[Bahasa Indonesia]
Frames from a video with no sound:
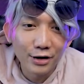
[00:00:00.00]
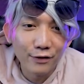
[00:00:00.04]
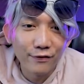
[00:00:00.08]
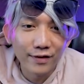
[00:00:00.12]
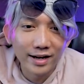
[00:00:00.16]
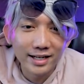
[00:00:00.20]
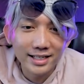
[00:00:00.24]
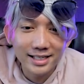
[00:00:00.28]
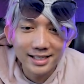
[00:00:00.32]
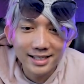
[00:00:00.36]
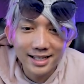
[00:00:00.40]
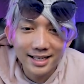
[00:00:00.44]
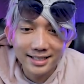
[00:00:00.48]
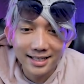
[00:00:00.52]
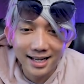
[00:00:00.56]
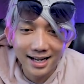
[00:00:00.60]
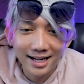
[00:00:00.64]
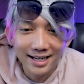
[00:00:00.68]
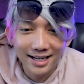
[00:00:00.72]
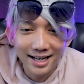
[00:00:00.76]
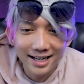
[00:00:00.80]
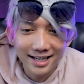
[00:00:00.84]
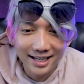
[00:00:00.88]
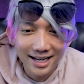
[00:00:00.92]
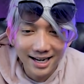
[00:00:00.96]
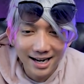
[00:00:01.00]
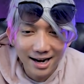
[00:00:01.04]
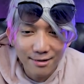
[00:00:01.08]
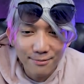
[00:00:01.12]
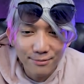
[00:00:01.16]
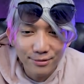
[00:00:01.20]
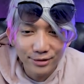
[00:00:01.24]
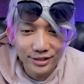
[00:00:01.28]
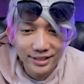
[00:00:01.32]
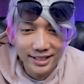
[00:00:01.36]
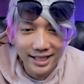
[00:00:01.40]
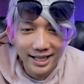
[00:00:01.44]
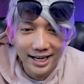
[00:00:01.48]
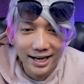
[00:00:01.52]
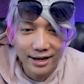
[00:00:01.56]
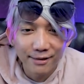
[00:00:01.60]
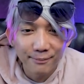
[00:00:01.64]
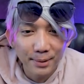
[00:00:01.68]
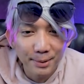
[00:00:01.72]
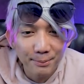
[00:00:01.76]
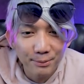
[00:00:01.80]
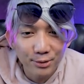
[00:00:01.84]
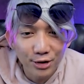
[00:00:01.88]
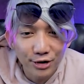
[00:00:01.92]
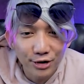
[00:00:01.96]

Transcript: Universitas Airlangga kampus C kayak map